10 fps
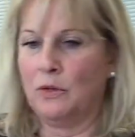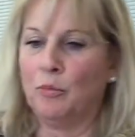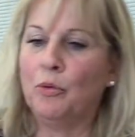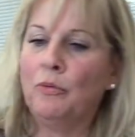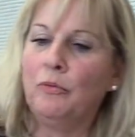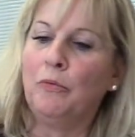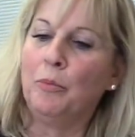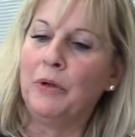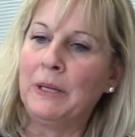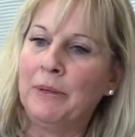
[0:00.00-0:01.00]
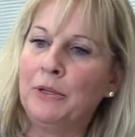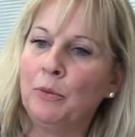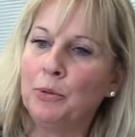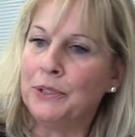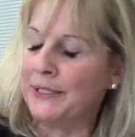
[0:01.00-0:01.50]
Vous pouvez les mettre dans
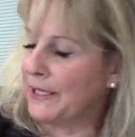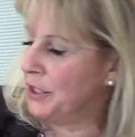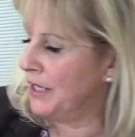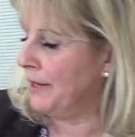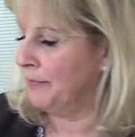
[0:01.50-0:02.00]
le petit sachet.